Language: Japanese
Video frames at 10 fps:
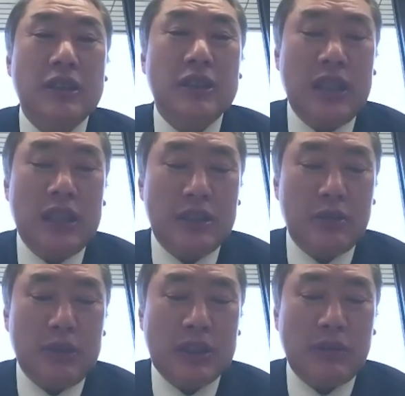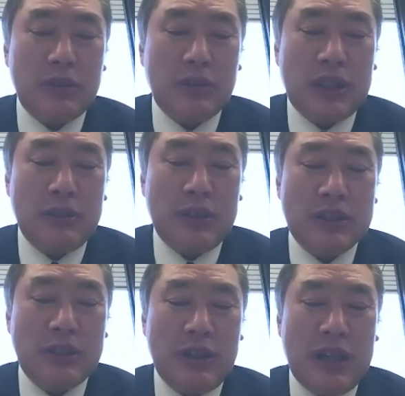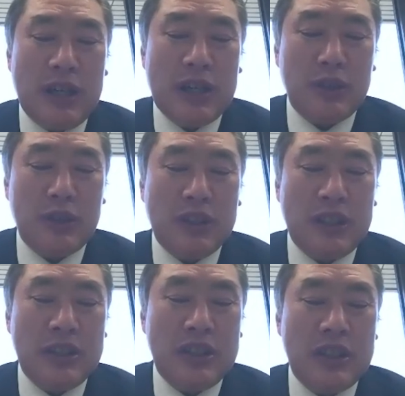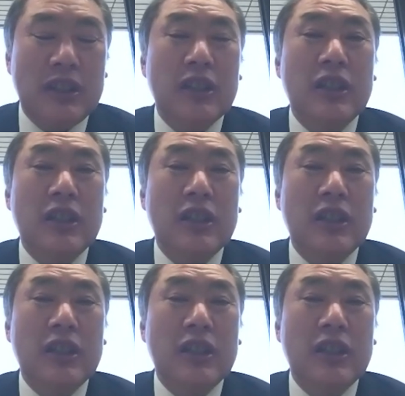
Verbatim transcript: JH の皆様におかれましては、これまでに